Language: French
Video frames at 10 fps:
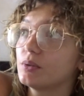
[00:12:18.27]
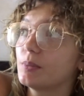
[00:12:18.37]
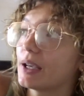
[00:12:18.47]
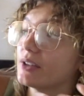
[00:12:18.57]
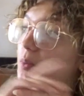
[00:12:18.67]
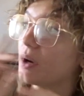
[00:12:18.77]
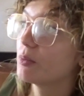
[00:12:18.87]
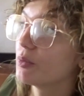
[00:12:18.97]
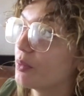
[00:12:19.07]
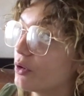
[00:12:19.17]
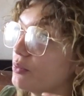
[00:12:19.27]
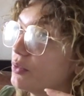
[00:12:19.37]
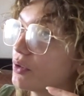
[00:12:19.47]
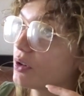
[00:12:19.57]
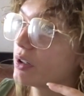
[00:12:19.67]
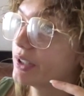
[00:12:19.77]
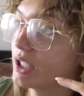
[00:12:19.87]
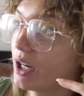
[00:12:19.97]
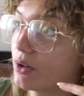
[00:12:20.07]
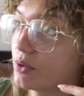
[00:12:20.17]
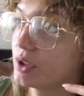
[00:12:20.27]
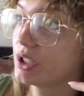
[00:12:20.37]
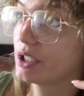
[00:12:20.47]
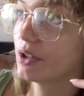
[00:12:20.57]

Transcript: par exemple, à mon pan de mur, j'ai accroché